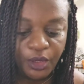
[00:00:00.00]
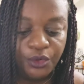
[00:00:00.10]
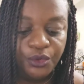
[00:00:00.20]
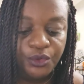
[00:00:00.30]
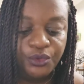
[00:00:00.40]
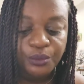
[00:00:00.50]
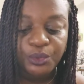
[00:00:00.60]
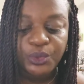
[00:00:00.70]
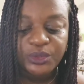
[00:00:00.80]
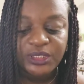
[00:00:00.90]
de notre
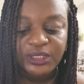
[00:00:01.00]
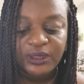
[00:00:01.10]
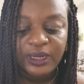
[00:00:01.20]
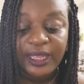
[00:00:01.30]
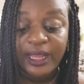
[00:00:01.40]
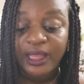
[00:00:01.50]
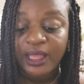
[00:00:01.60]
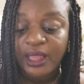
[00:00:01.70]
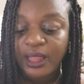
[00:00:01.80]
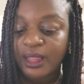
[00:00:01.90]
beau continent, car
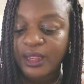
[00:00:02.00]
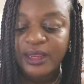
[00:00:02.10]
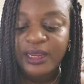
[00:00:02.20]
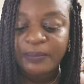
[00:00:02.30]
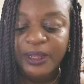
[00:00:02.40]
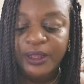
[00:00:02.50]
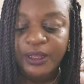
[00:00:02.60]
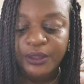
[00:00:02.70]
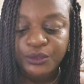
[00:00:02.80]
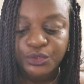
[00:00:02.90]
il n'y a pas
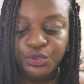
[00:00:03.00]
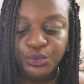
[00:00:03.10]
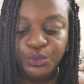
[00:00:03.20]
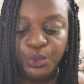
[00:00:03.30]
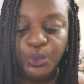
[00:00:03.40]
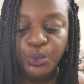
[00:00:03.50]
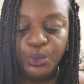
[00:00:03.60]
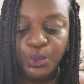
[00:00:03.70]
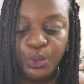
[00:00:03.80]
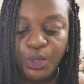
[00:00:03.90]
de jour où
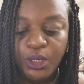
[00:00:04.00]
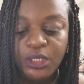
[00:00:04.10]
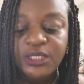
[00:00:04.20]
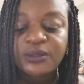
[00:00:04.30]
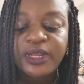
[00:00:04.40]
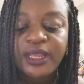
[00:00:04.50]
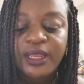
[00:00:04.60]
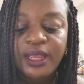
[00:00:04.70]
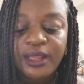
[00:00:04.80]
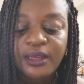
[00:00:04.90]
le soleil
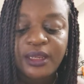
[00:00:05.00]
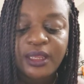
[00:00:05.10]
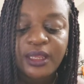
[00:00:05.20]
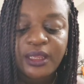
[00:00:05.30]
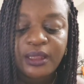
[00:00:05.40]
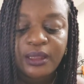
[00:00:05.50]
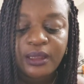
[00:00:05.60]
n'irrigue